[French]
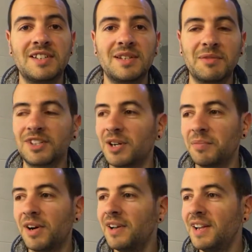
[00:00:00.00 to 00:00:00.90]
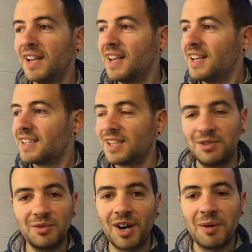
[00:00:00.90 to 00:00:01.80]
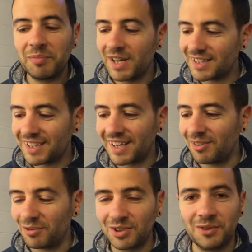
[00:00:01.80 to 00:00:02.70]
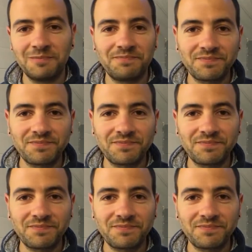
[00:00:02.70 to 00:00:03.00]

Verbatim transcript: ça ne marchera pas. Ça ne durera pas très longtemps.